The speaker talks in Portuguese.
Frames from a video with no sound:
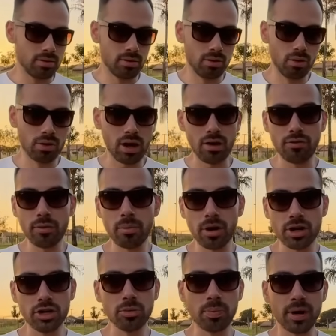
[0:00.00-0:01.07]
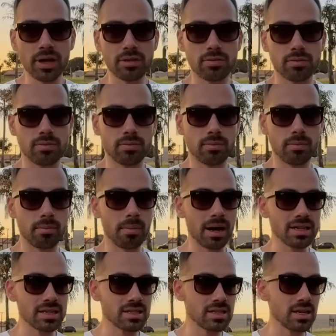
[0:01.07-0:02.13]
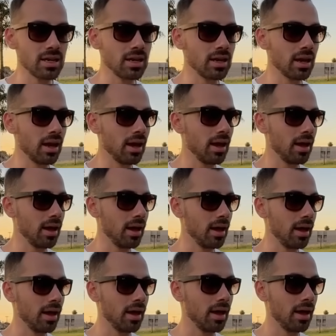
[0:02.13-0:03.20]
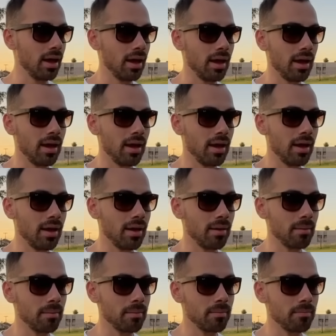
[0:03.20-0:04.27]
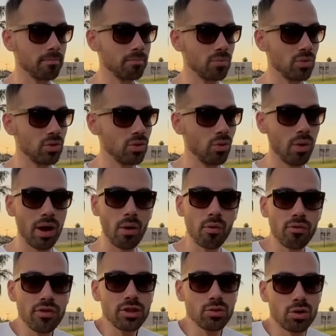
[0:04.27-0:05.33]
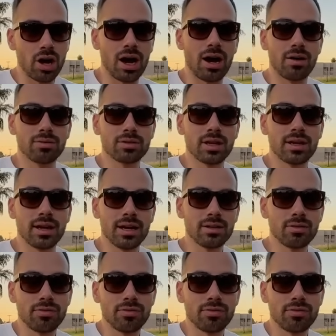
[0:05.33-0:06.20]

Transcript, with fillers: O carro foi embora de Rio Preto, mas assim, é, é, é, é não é o fim do carro, tá ligado?